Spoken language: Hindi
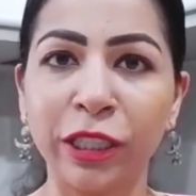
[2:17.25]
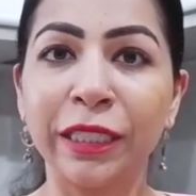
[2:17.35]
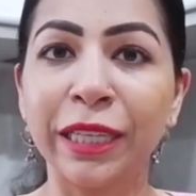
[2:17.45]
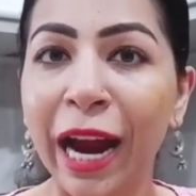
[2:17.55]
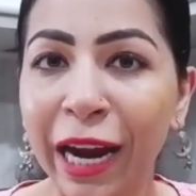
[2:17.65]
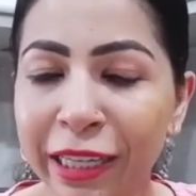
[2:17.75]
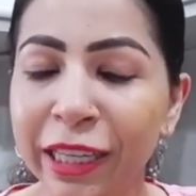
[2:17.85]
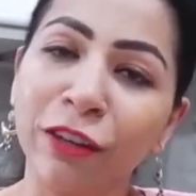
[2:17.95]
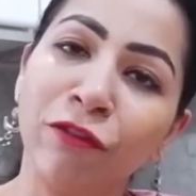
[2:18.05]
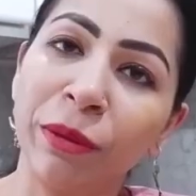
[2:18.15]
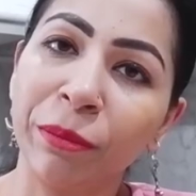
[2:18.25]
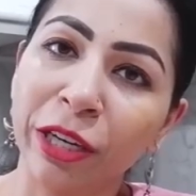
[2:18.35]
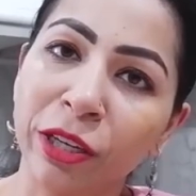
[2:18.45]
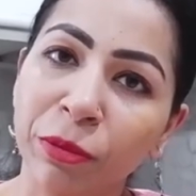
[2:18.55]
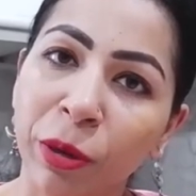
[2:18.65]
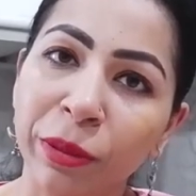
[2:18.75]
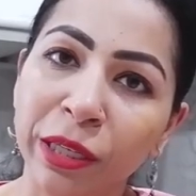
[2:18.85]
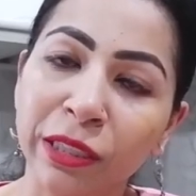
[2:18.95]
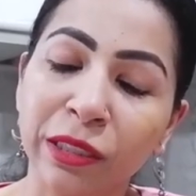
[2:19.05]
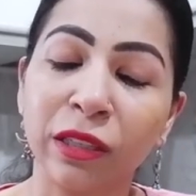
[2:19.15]
चीज़ एंटी इन्फ्लामेटरी
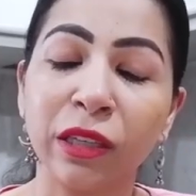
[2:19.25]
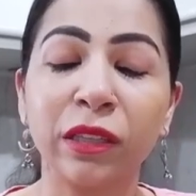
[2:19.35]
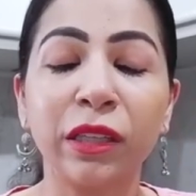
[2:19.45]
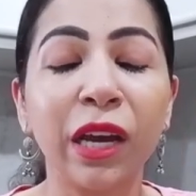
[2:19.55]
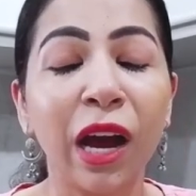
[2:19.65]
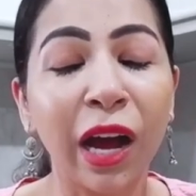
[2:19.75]
प्रॉपर्टीज़ के अंदर इतनी